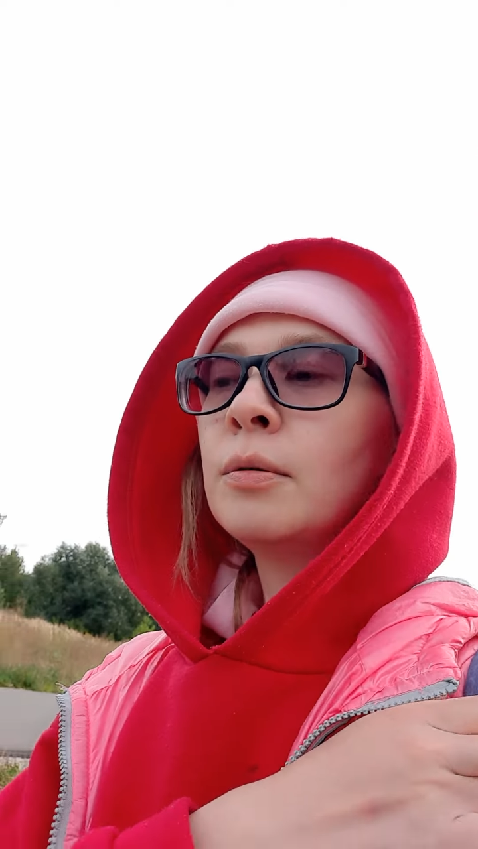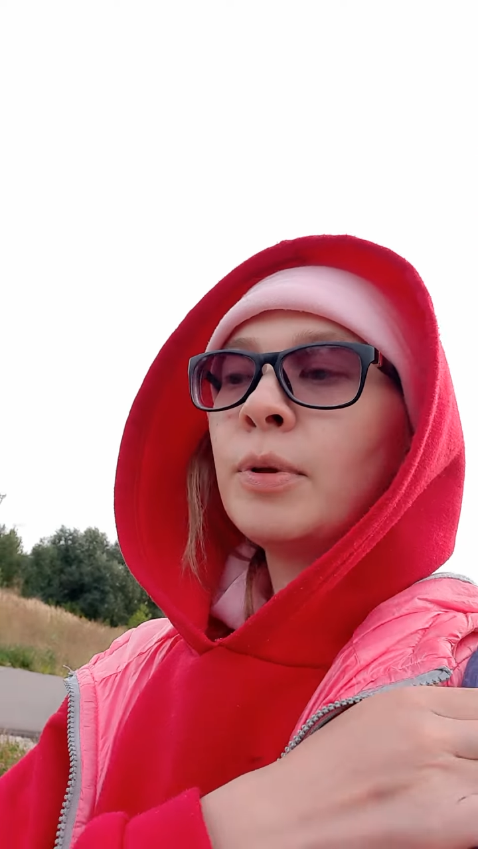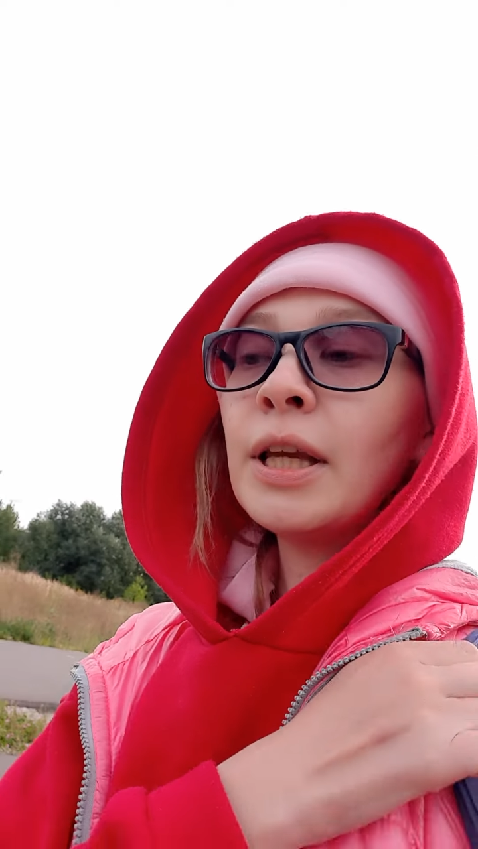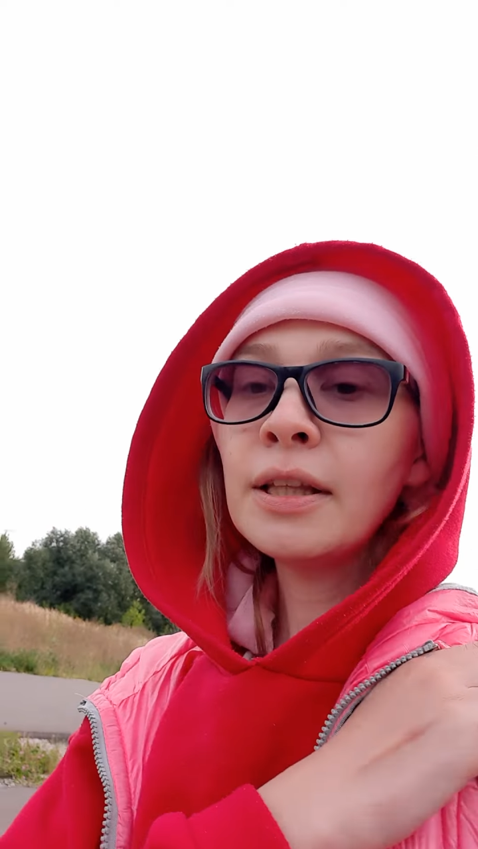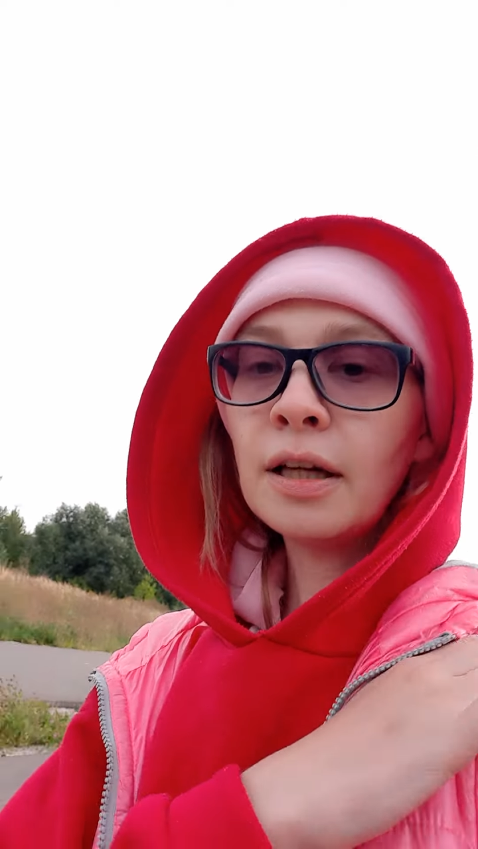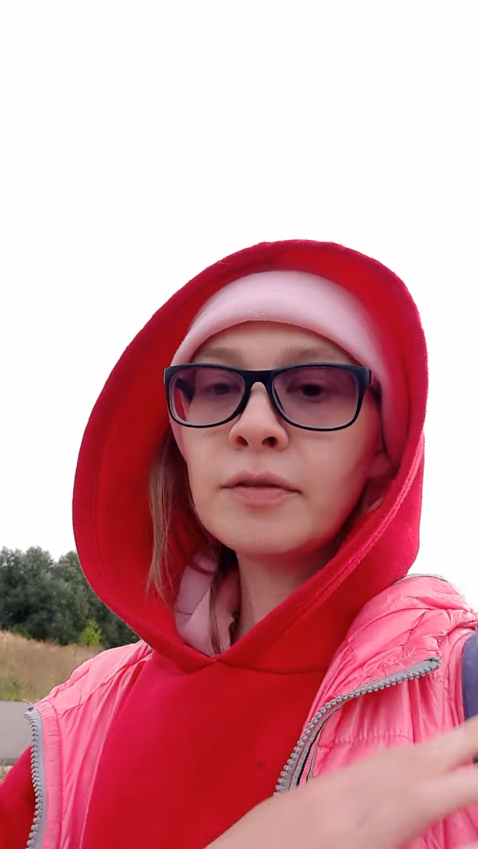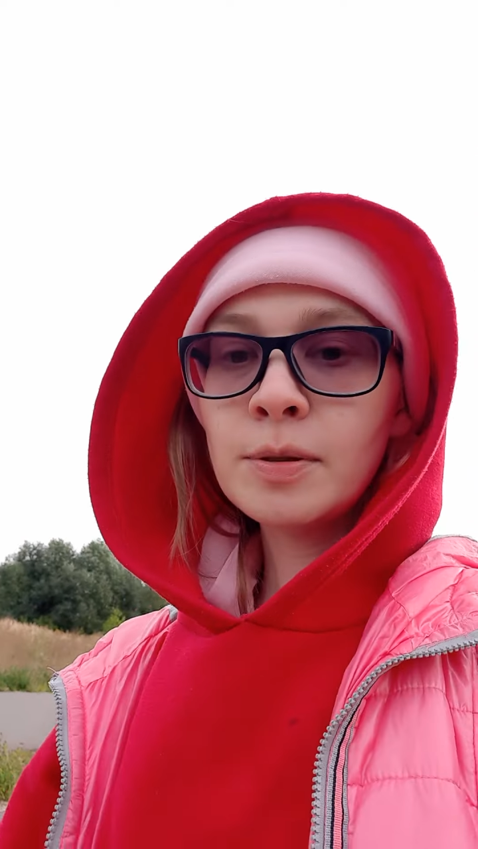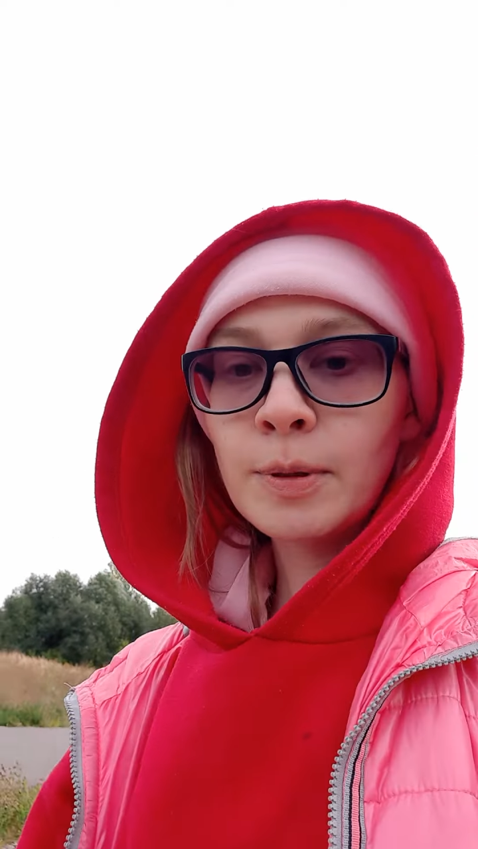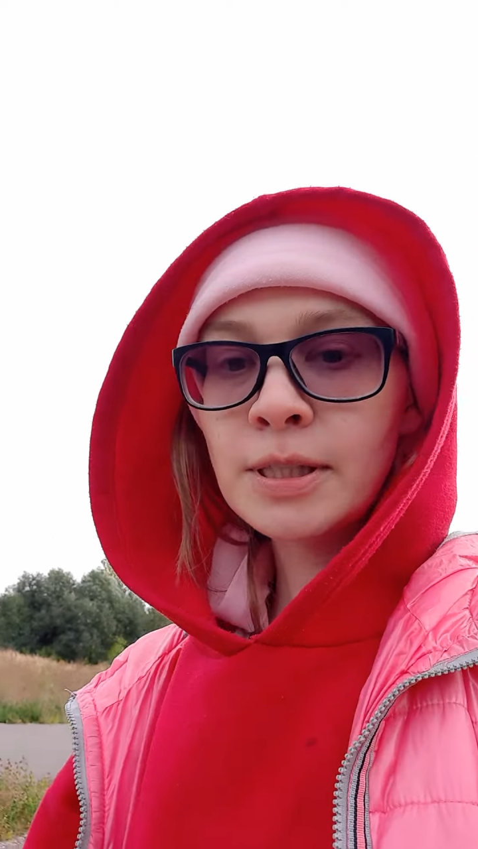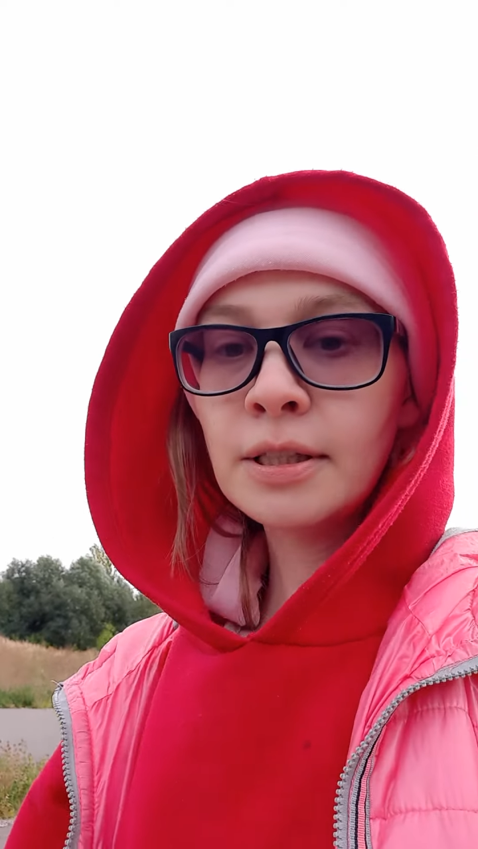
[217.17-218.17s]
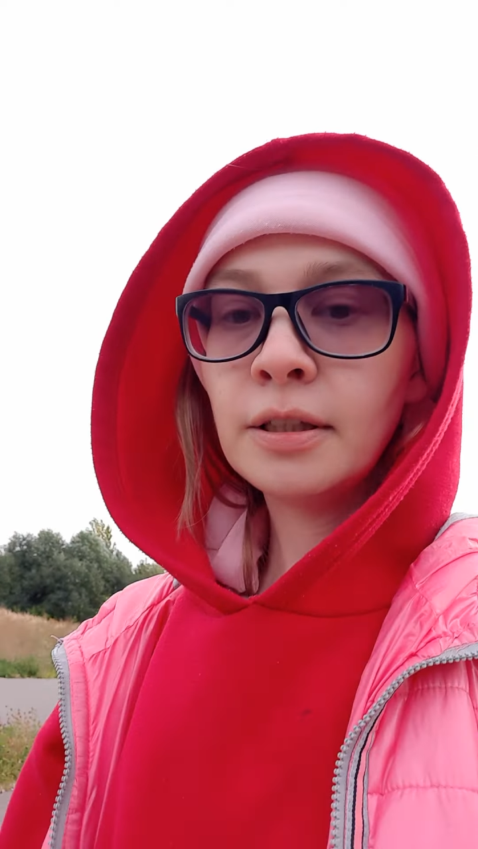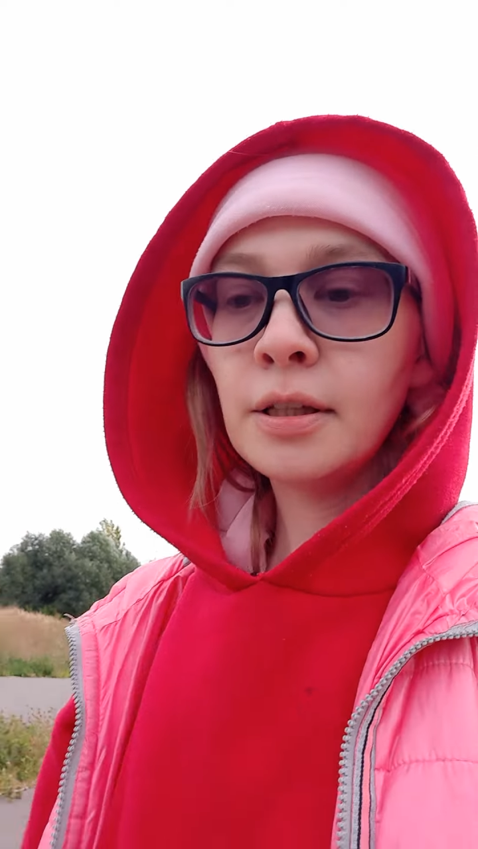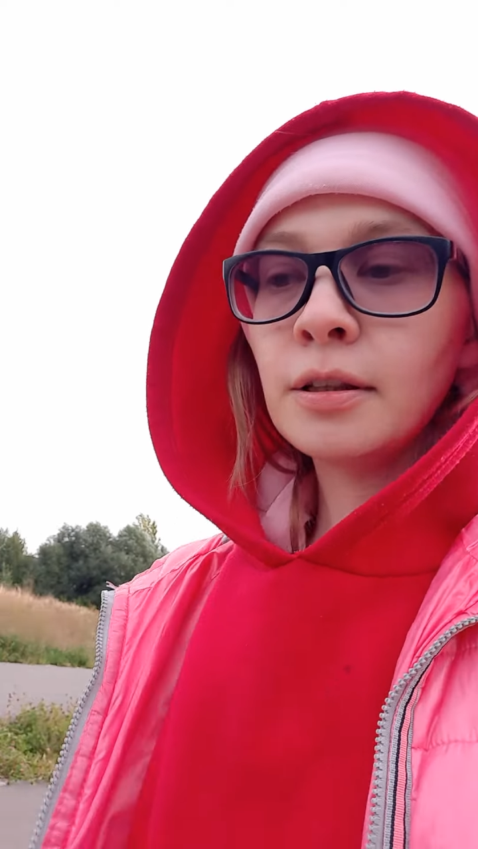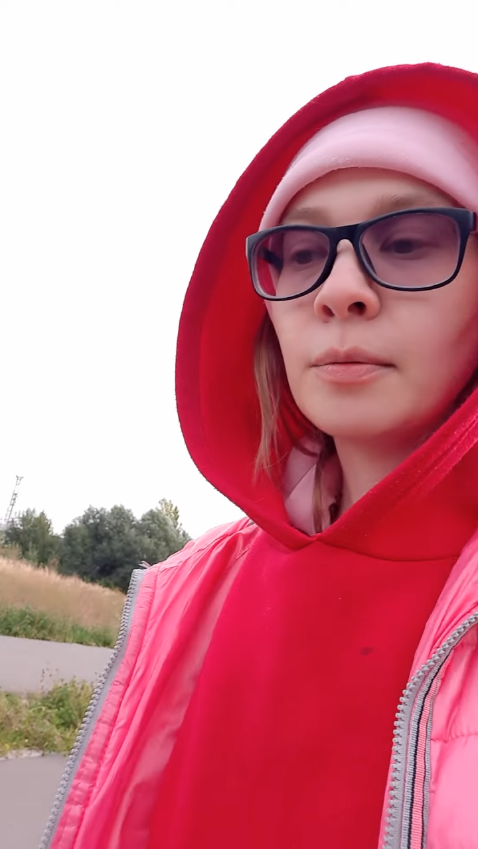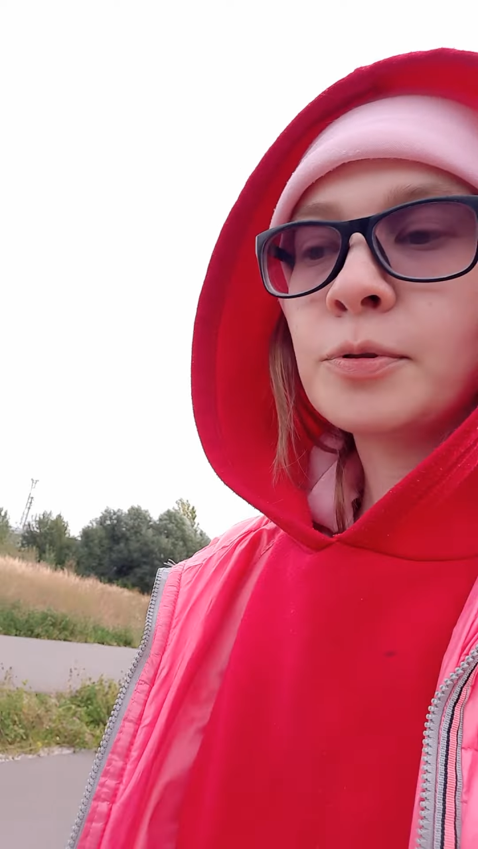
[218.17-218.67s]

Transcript: Мне недавно спросили, Ирина,